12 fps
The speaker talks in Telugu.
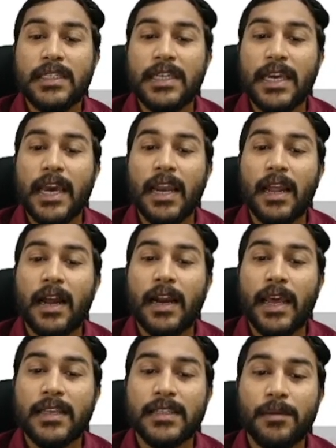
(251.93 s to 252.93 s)
జేఎల్ అనే
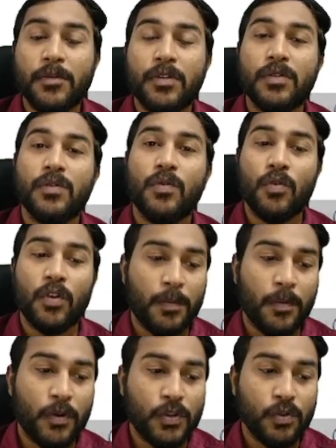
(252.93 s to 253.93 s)
ఎగ్జామ్
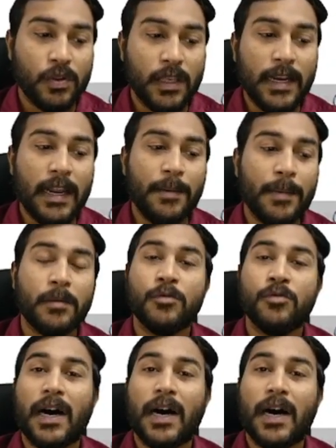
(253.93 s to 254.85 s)
ఉండకపోవచ్చు దీన్నే మనము